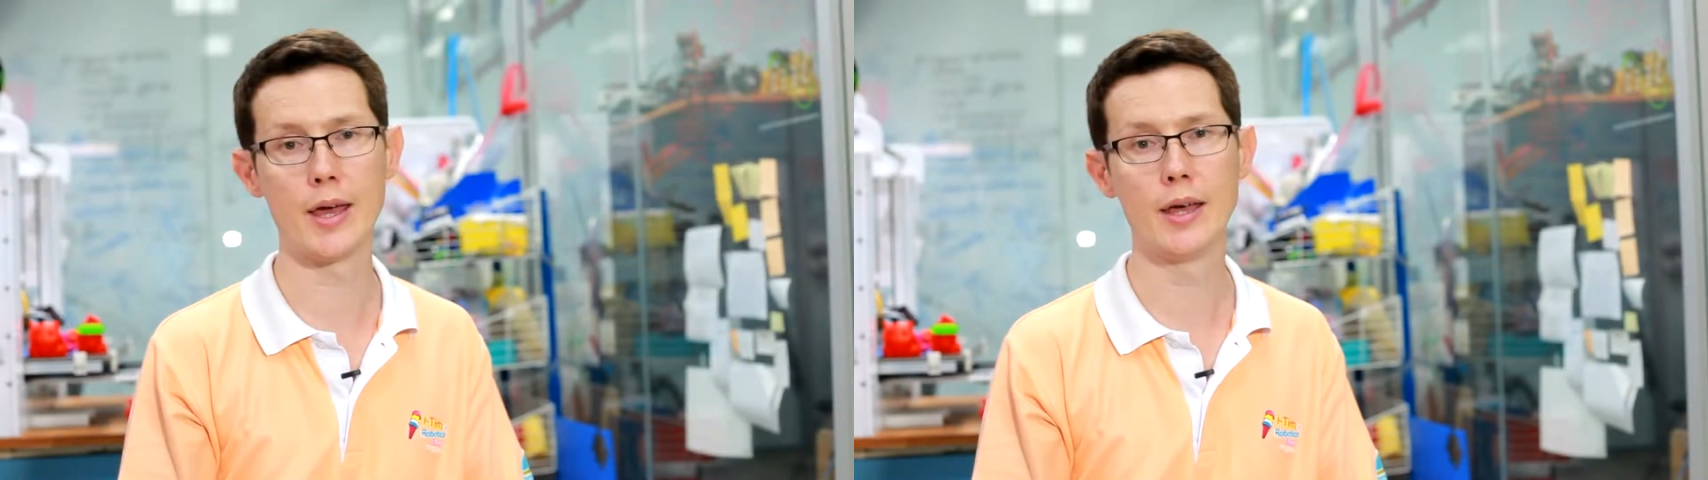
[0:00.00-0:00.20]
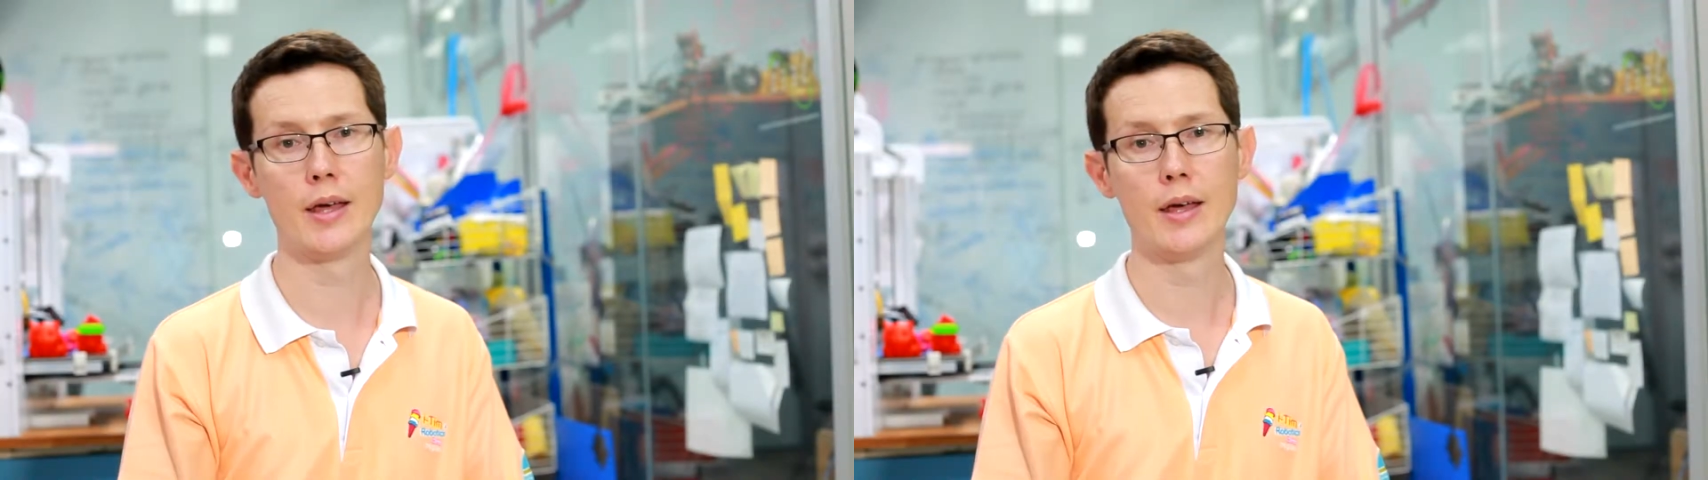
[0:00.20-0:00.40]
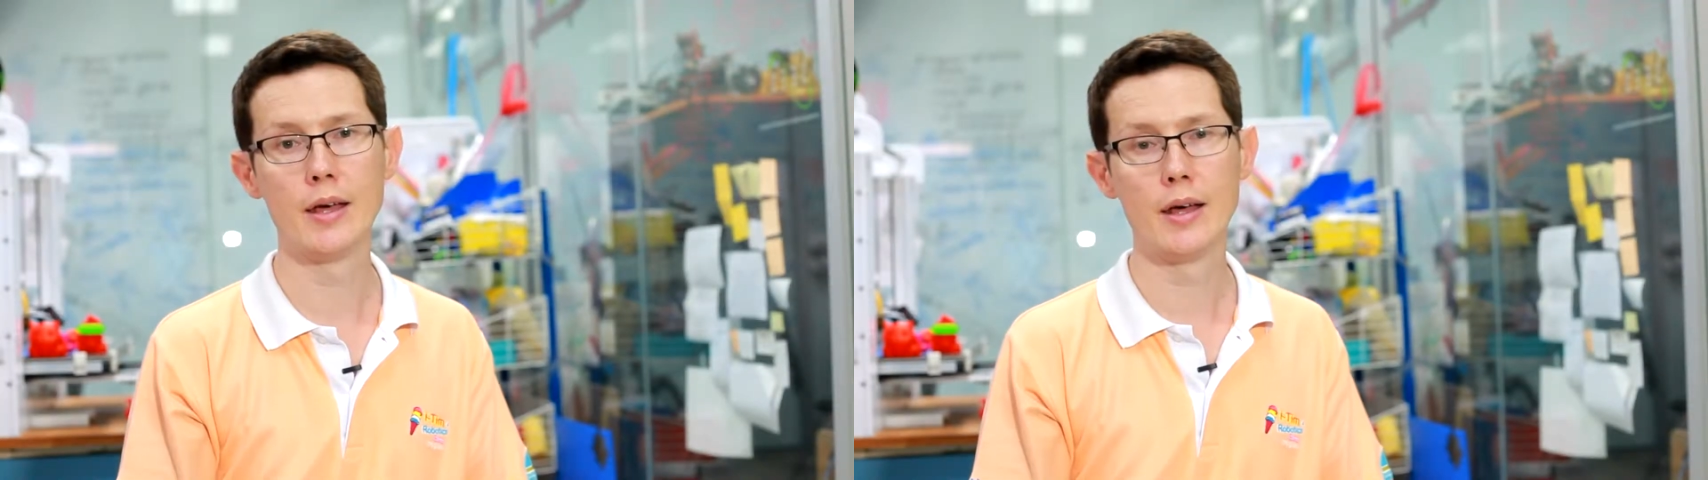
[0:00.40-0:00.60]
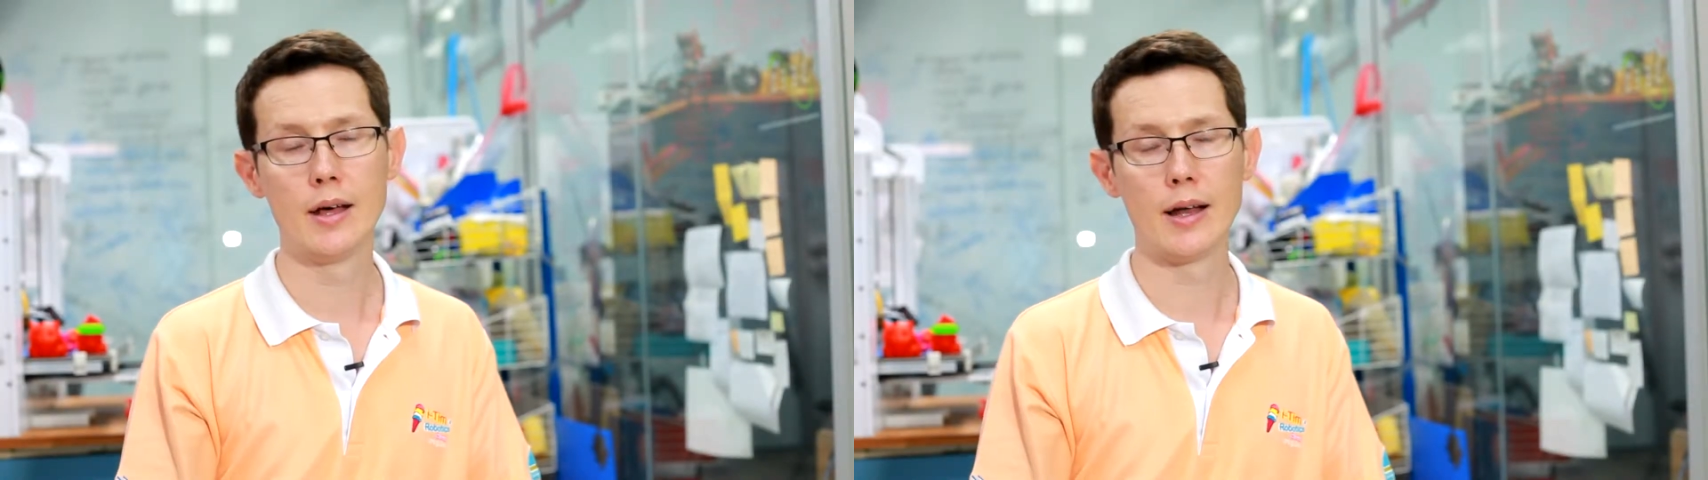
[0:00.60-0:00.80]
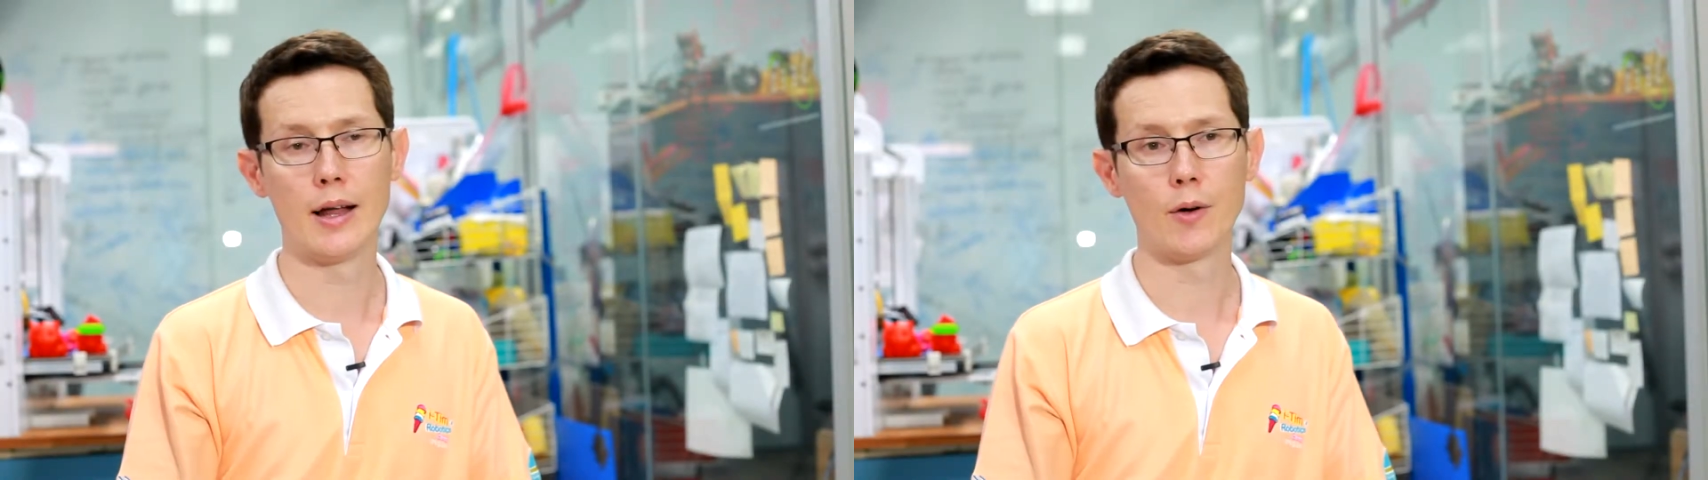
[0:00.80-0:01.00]
ย
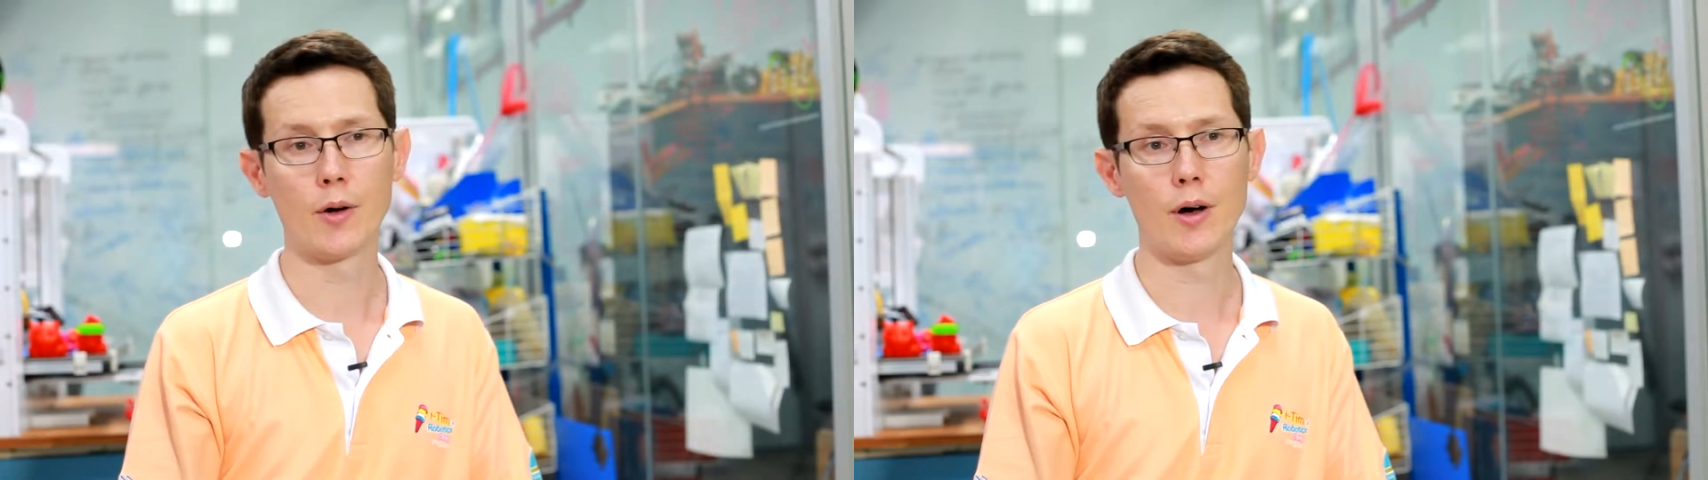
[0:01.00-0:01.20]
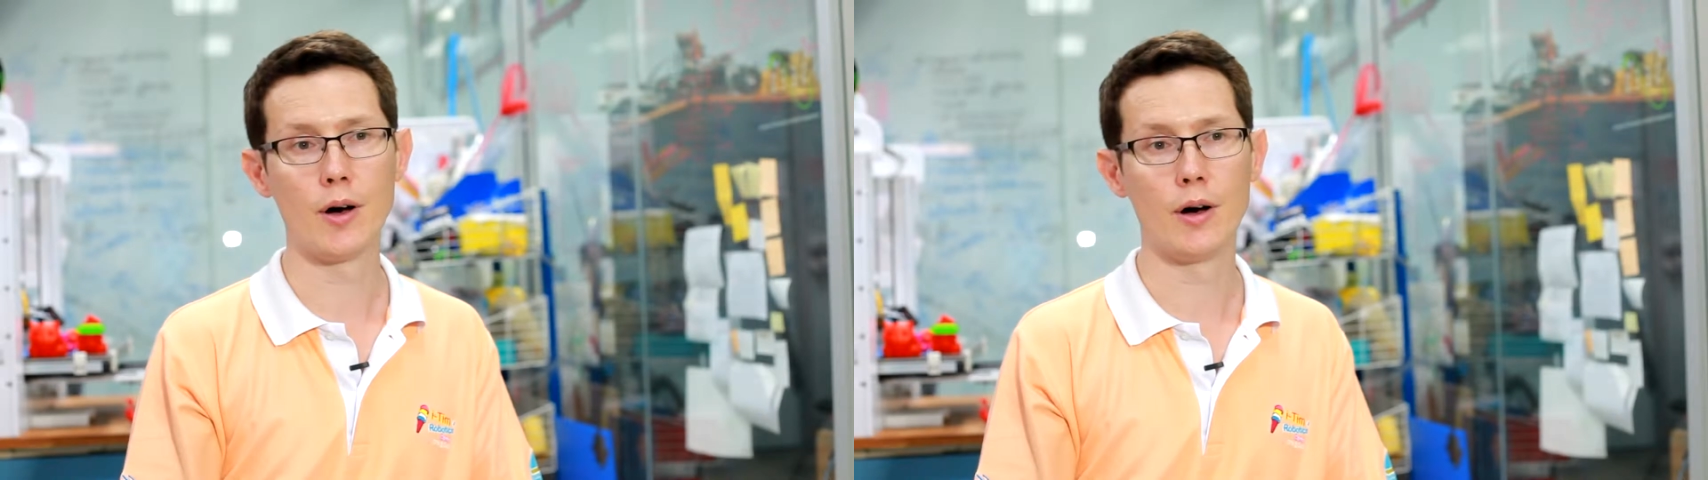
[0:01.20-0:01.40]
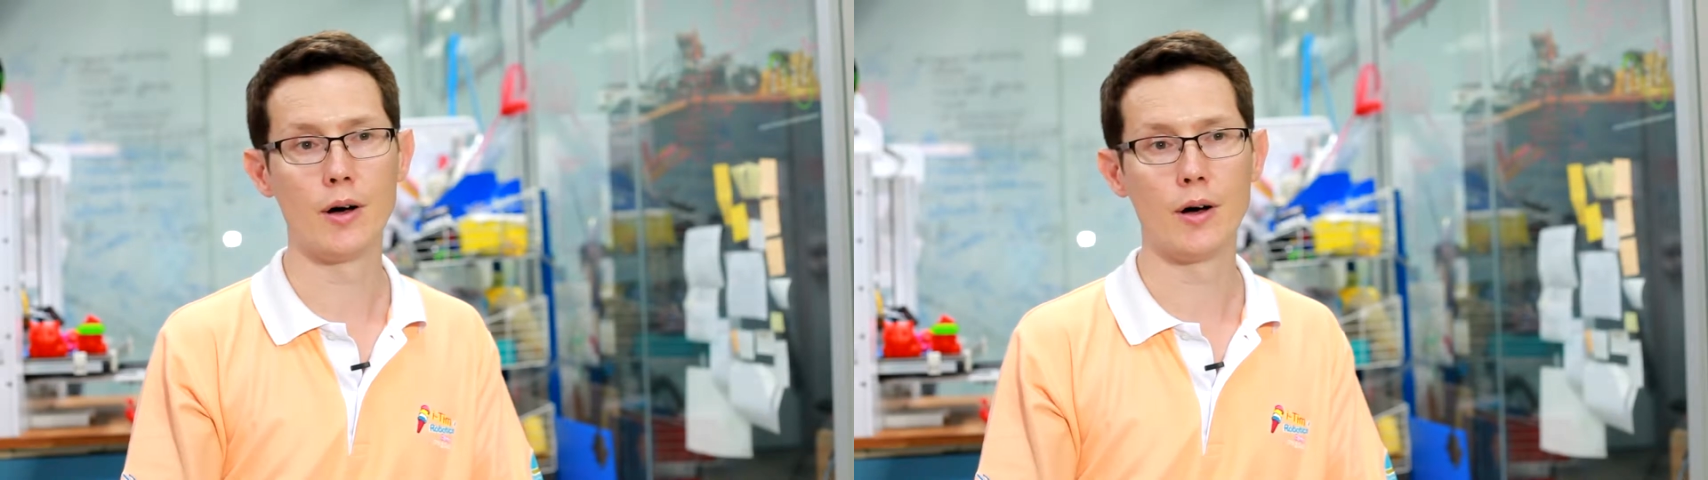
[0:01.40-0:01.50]
แล้วก็